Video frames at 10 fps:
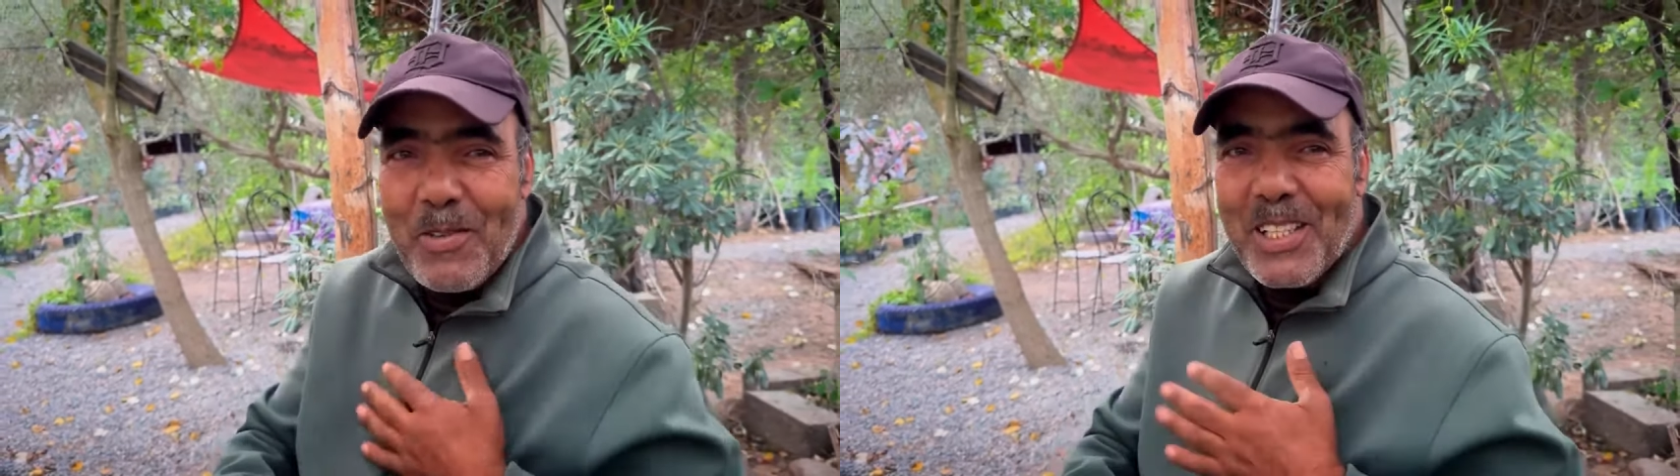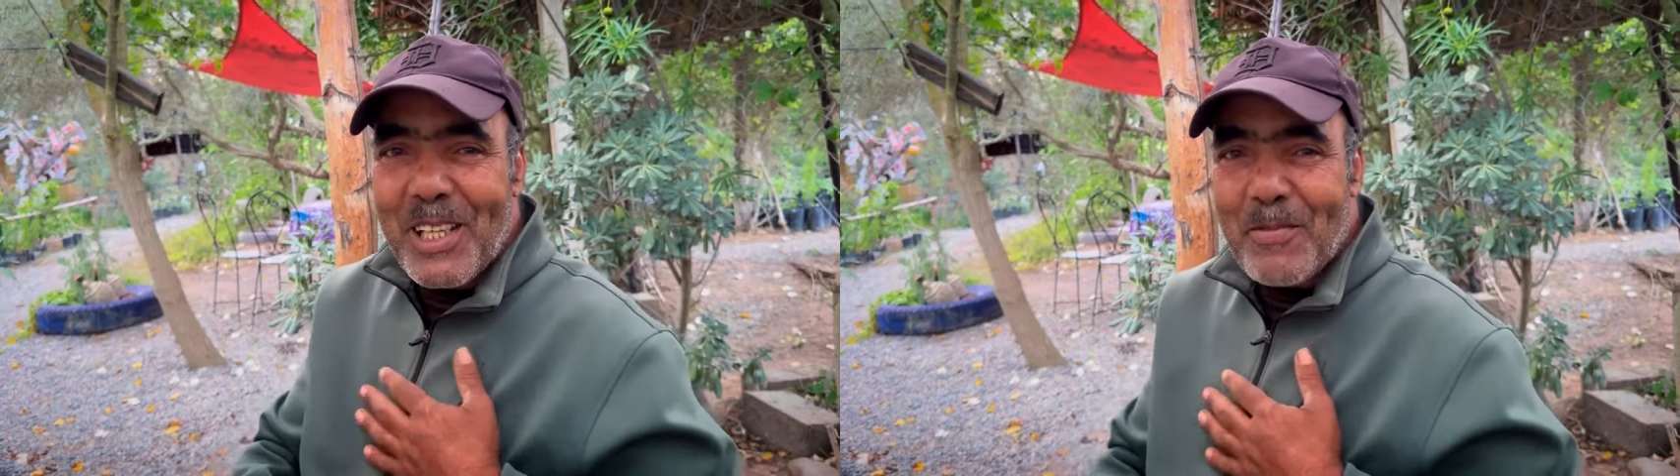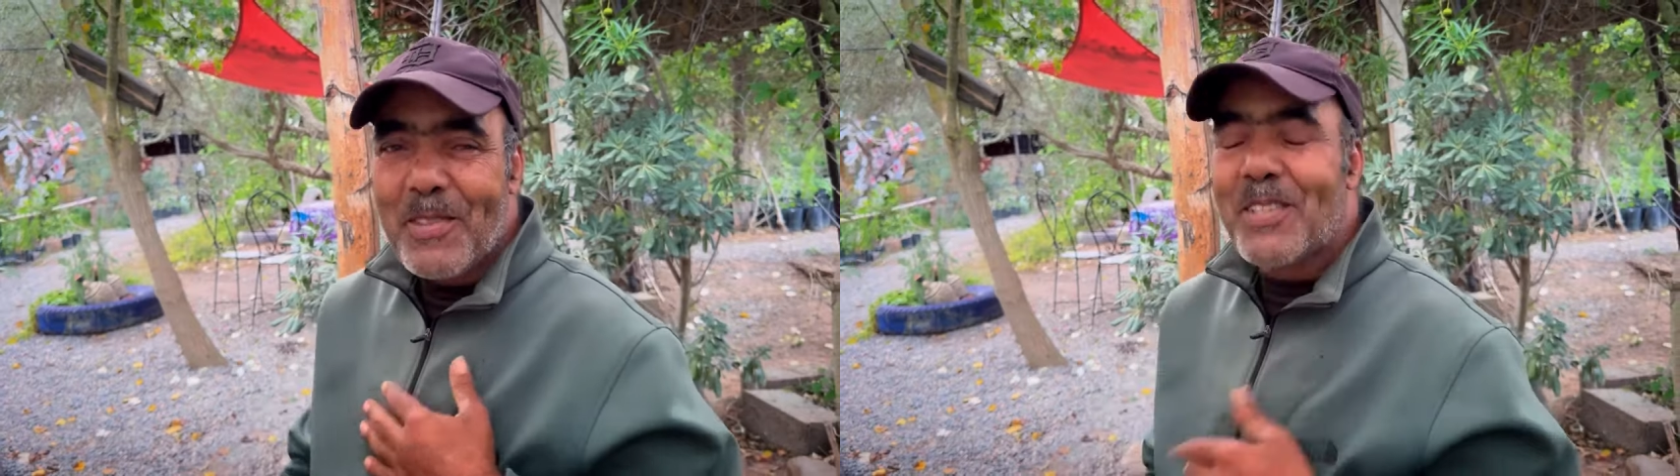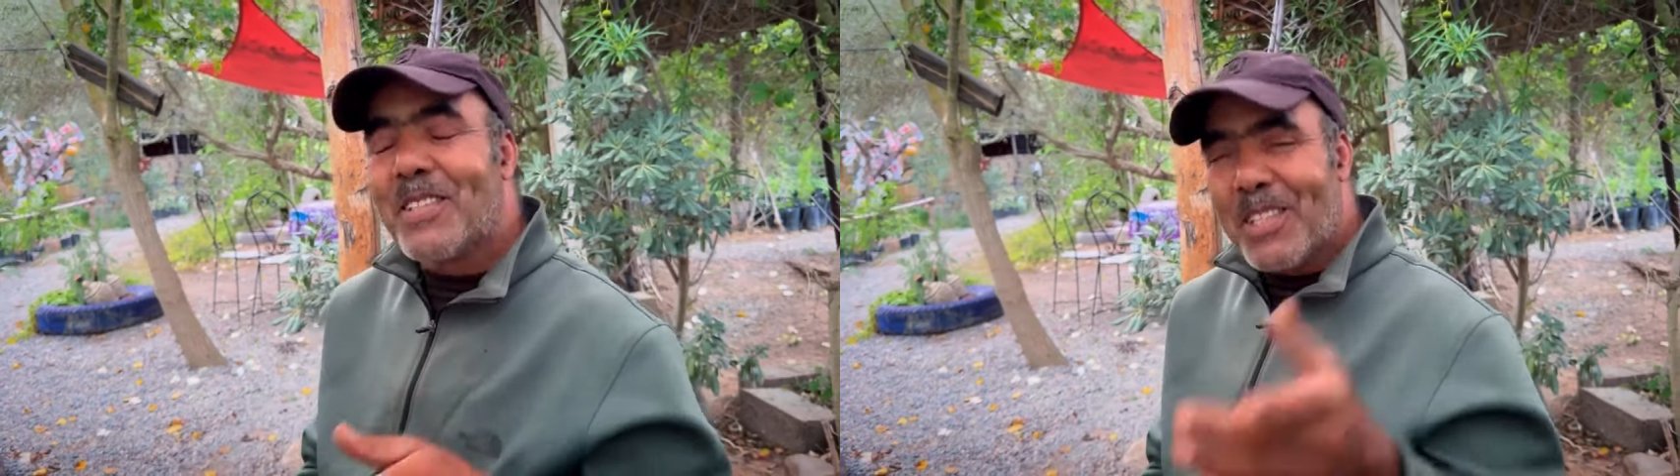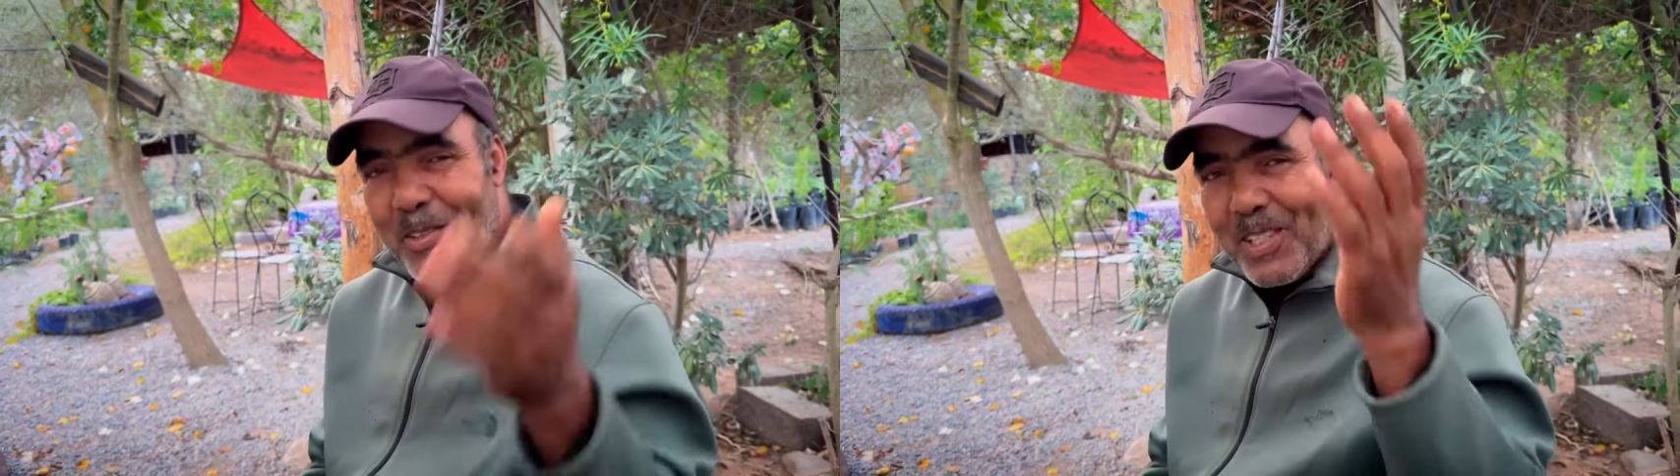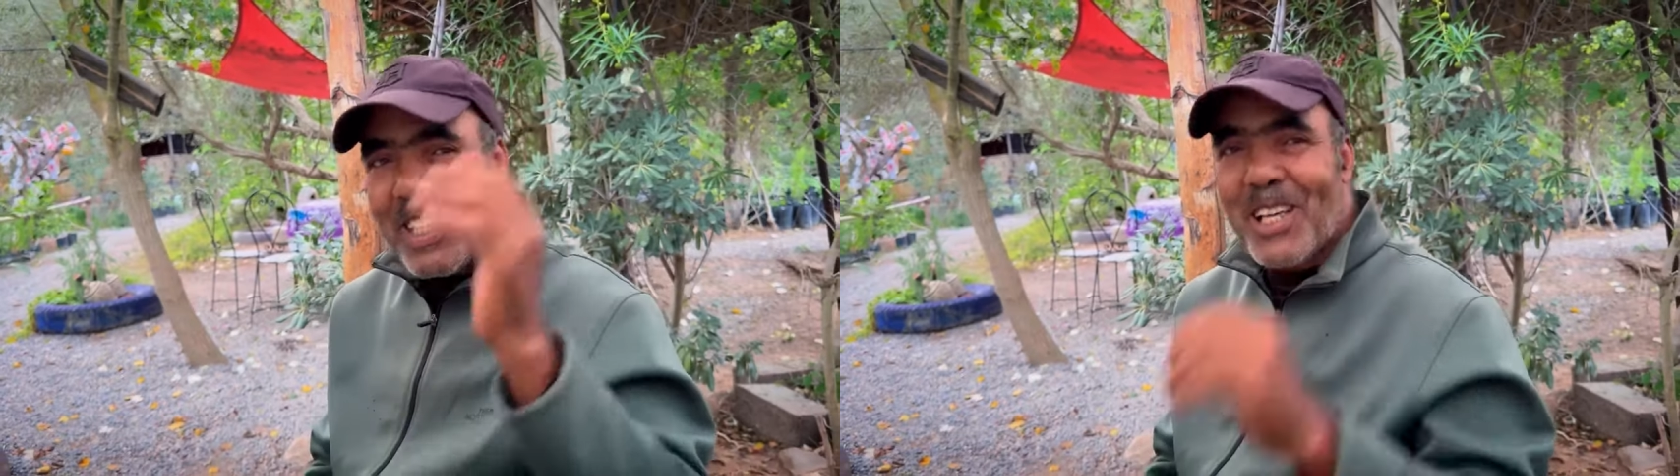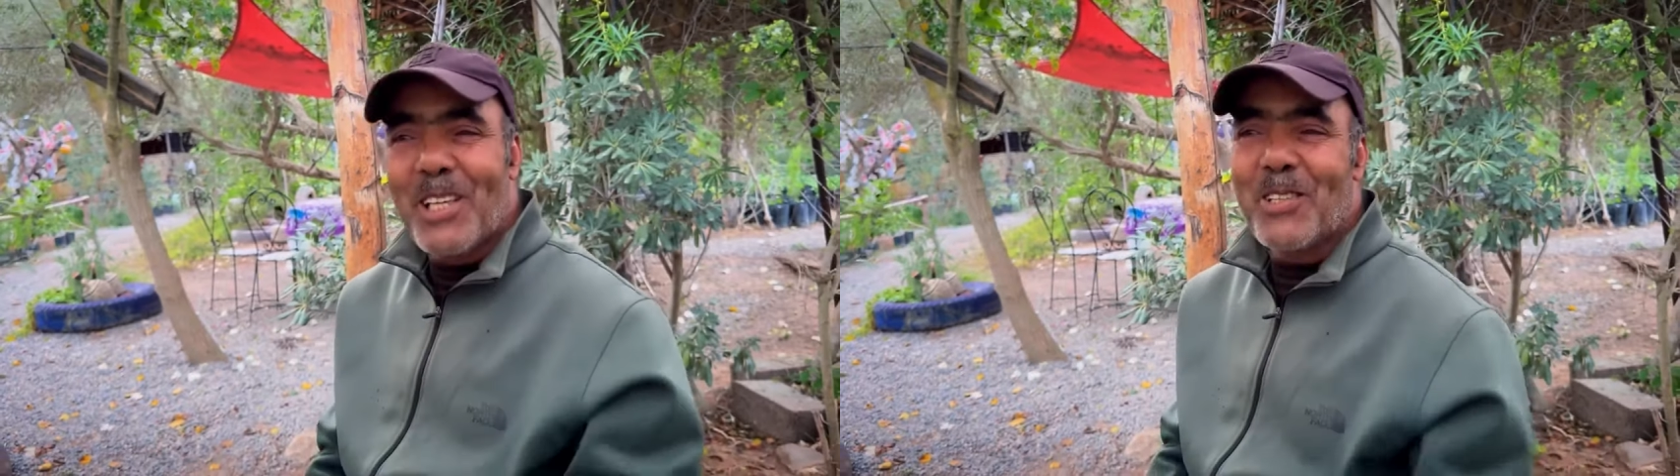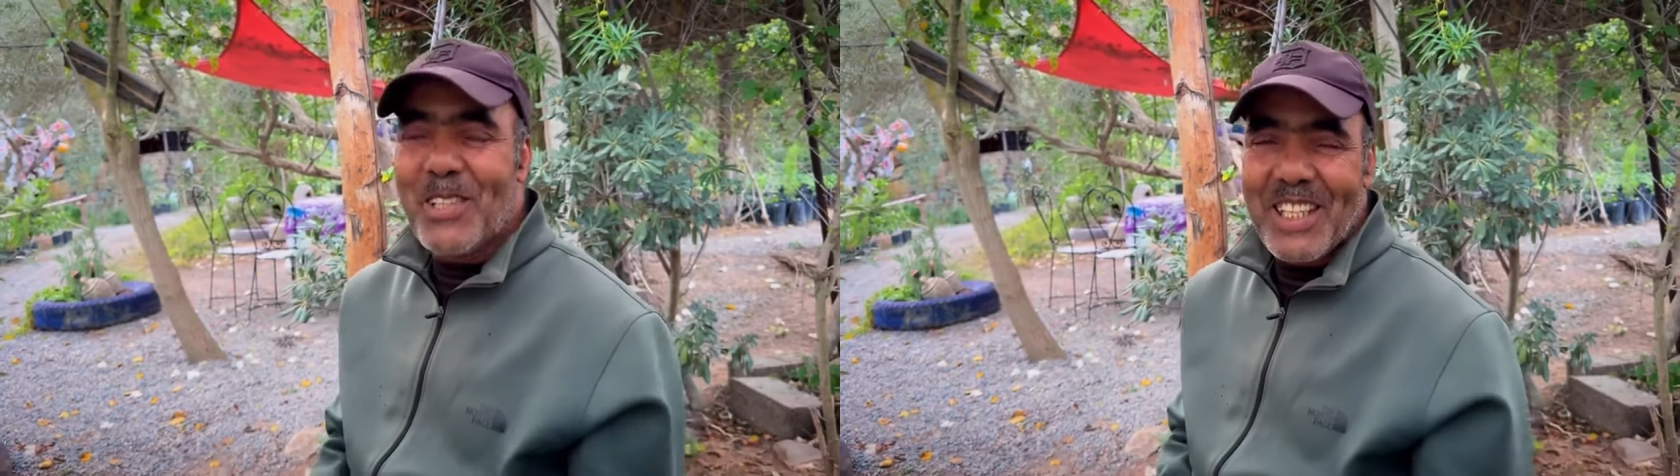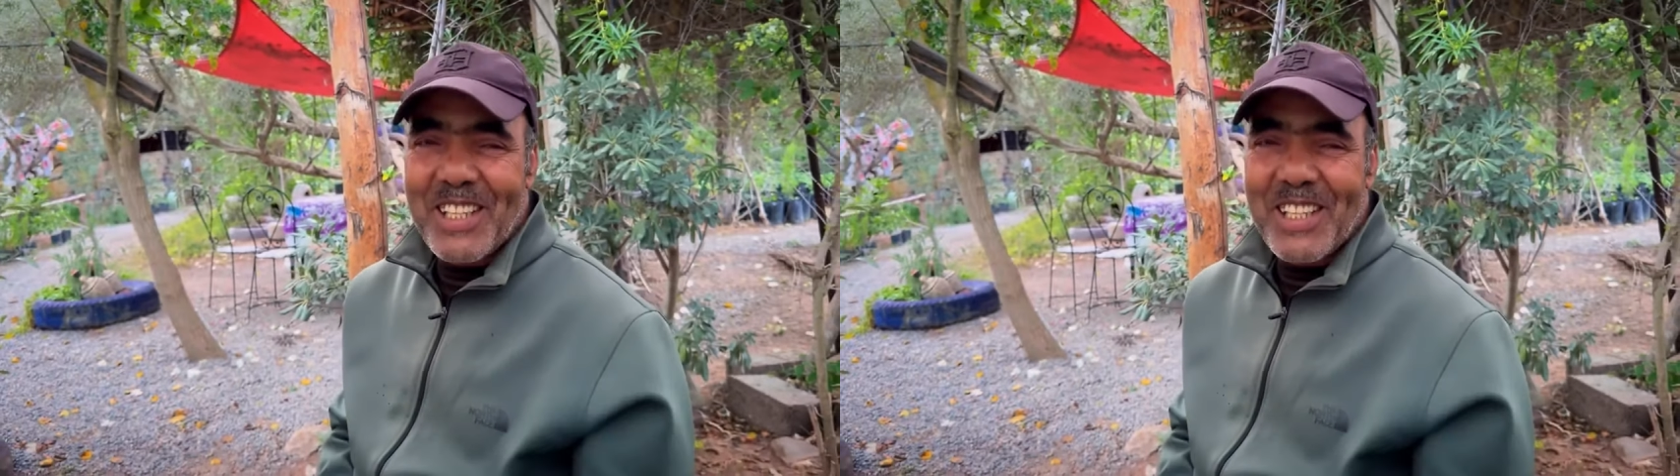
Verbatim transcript: القلب الله يعطيك الصحه